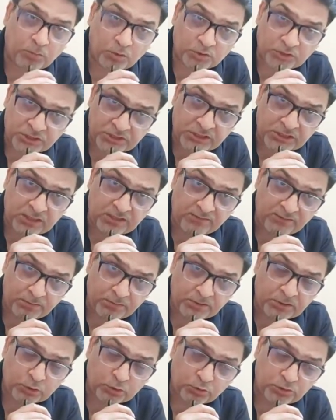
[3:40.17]
होमोसिस्टिन लेवल
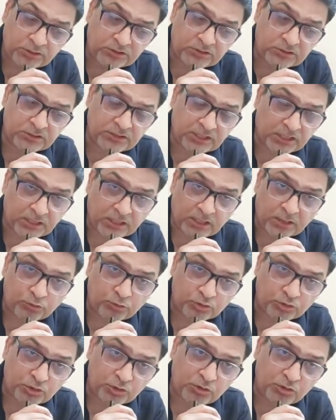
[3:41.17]
पर जरूर चेक कराया हूँ
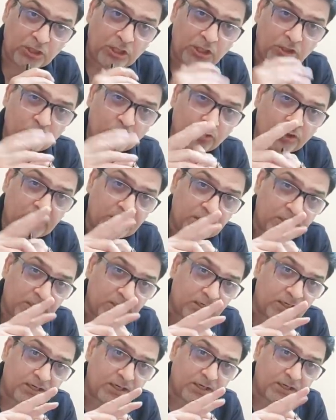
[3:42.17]
दोस्तों क्योंकि ये
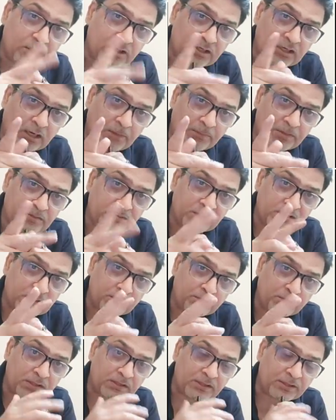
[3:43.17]
देखा गया कि इनका आपस में
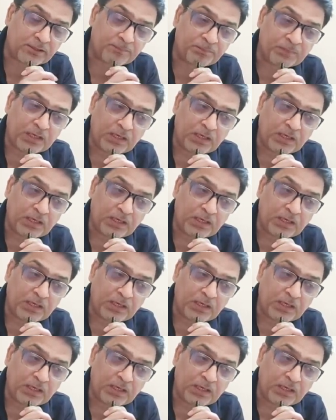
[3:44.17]
संबंध है